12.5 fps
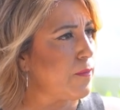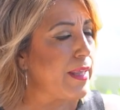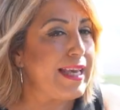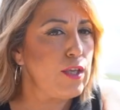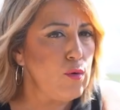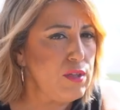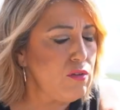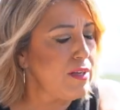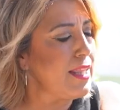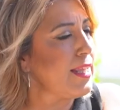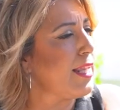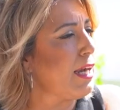Es que yo he visto
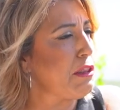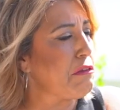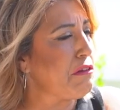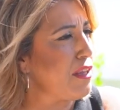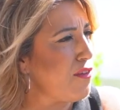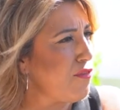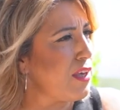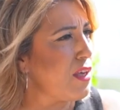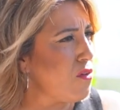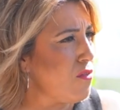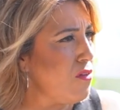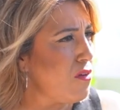las declaraciones de
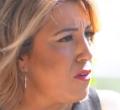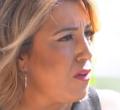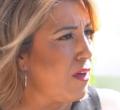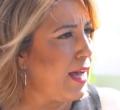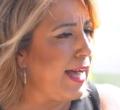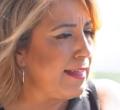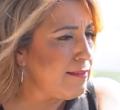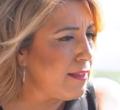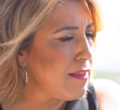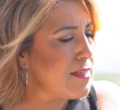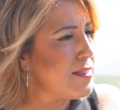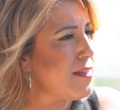Feijóo
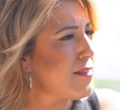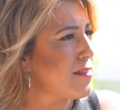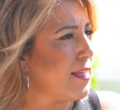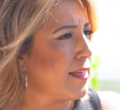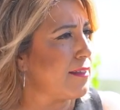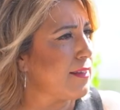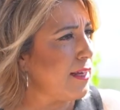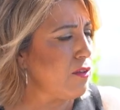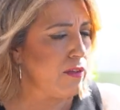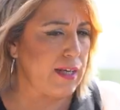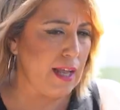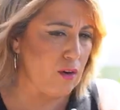antes de ser
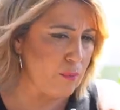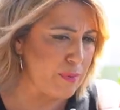secretario general